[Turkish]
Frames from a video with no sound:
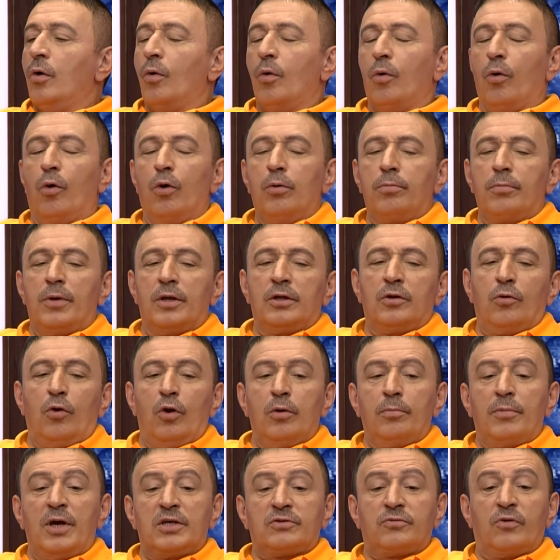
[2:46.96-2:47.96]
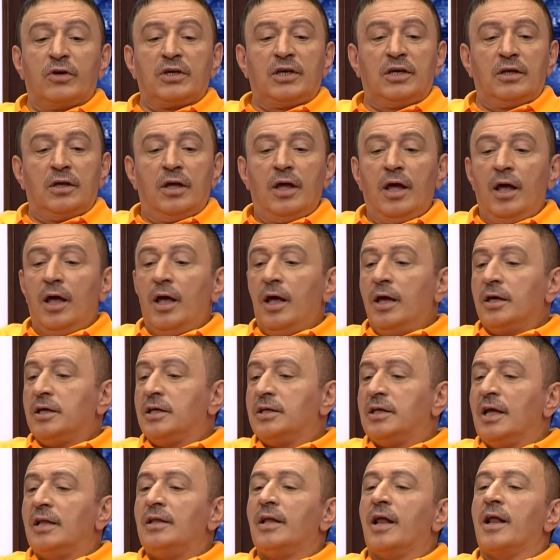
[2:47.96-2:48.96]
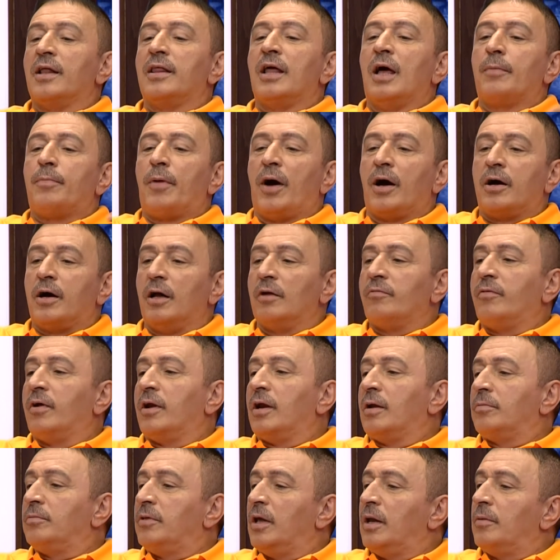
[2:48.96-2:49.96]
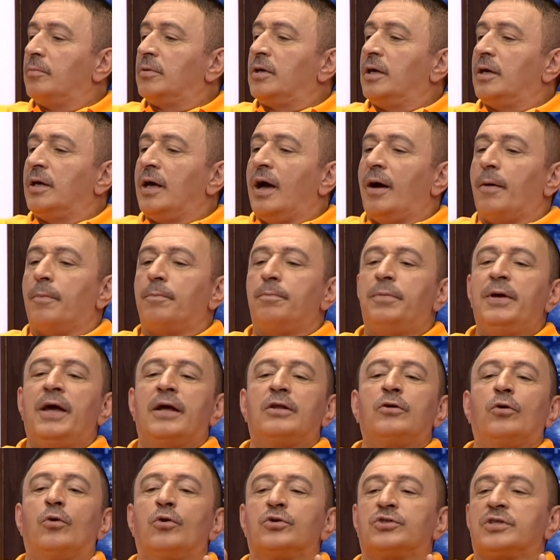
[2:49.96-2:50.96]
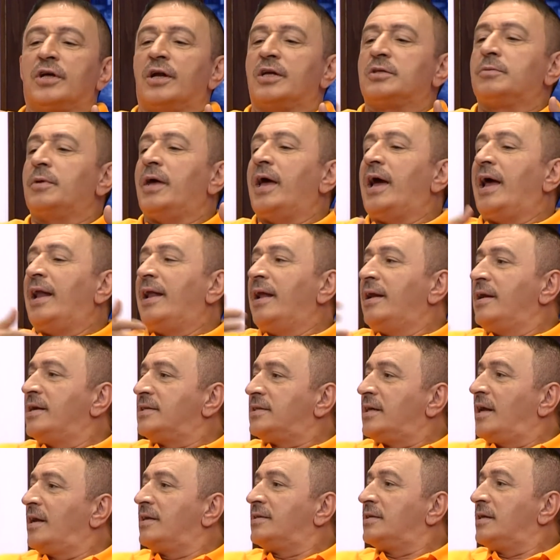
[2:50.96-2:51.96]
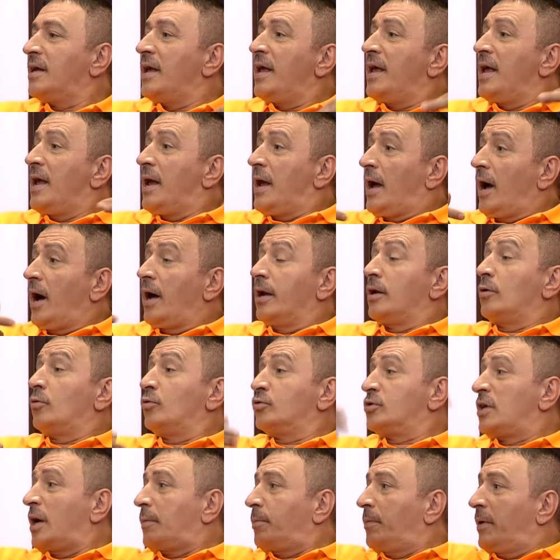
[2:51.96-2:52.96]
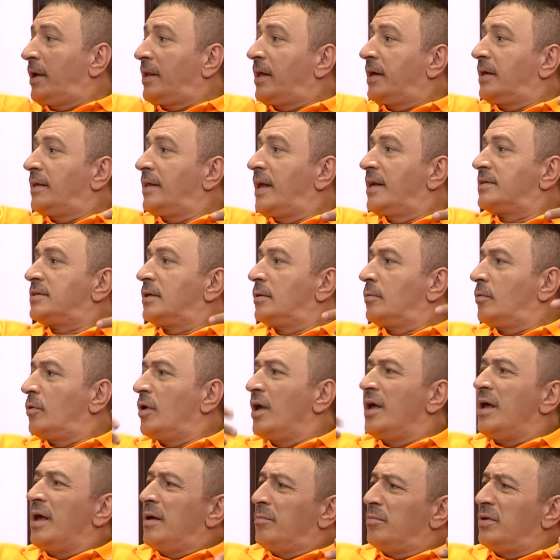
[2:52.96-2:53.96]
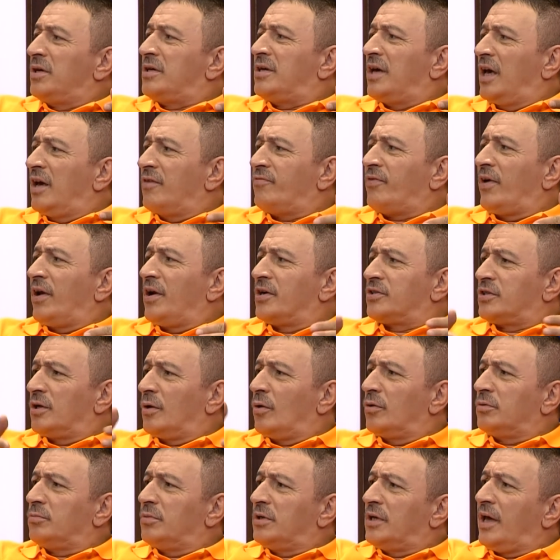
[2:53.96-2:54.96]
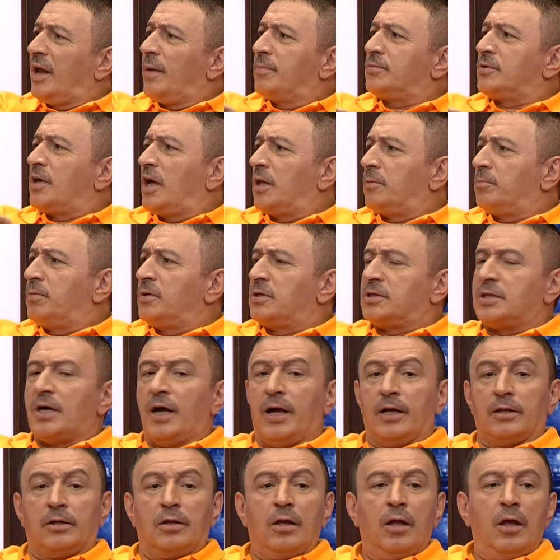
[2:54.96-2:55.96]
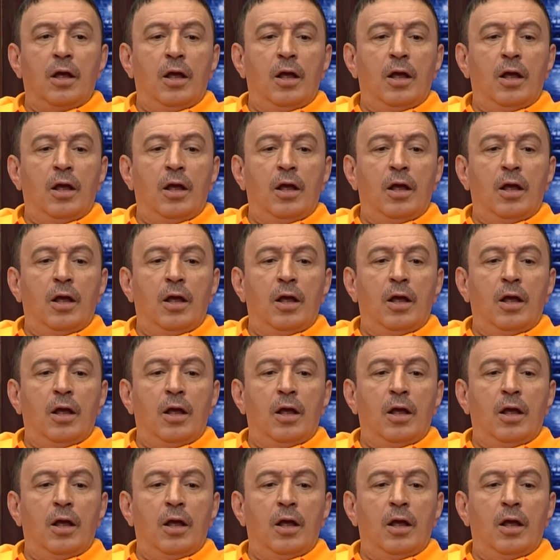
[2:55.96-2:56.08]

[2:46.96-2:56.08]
Olmadı olmaz ve Gidenlere de hep akıl veririm. Derim ki ya bir yerde olursanız, eğlenirseniz hani uzak bir yere gidersin, bir keyif alırsın yarım saat, bir saat.